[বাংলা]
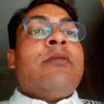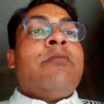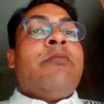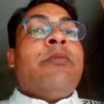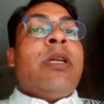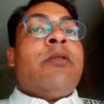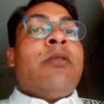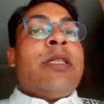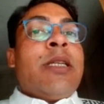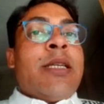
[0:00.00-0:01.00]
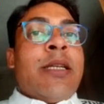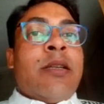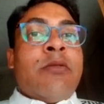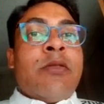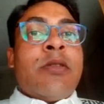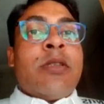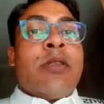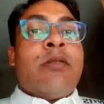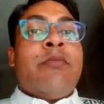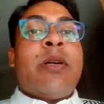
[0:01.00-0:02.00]
বেঙ্গলি জেনারেল কোর্স
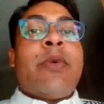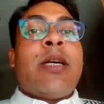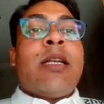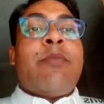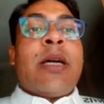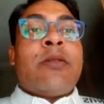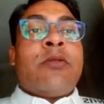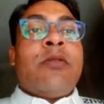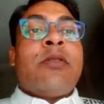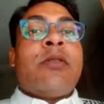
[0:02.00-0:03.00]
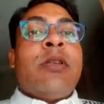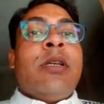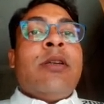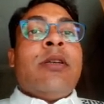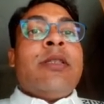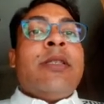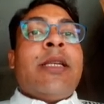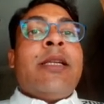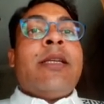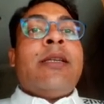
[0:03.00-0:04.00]
বা বাংলা পাস কোর্স
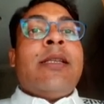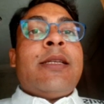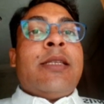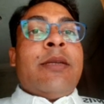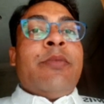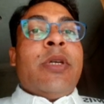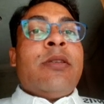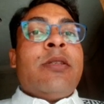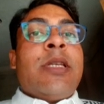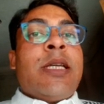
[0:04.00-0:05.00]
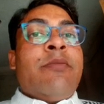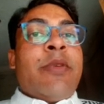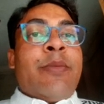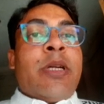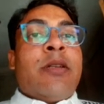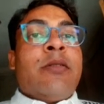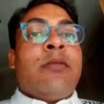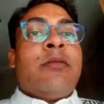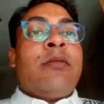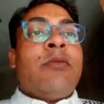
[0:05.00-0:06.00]
জেনেরিক ইলেকটিভ সেকেন্ড পেপার
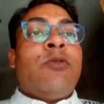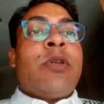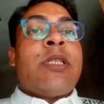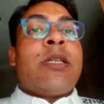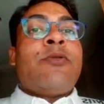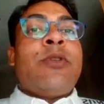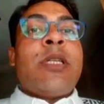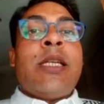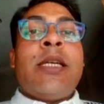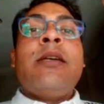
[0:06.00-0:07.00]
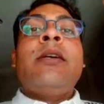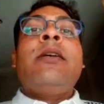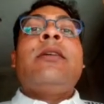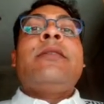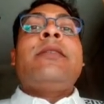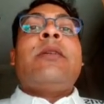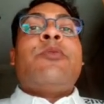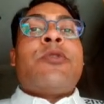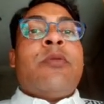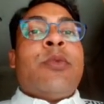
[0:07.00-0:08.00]
দু হাজার সালে যে
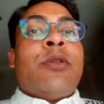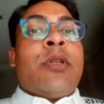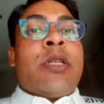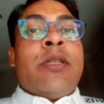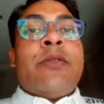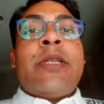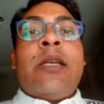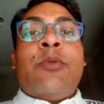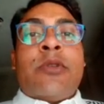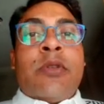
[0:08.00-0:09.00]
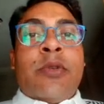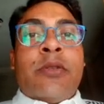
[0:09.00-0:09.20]
প্রশ্নপত্র এসেছিল সেই প্রশ্নপত্র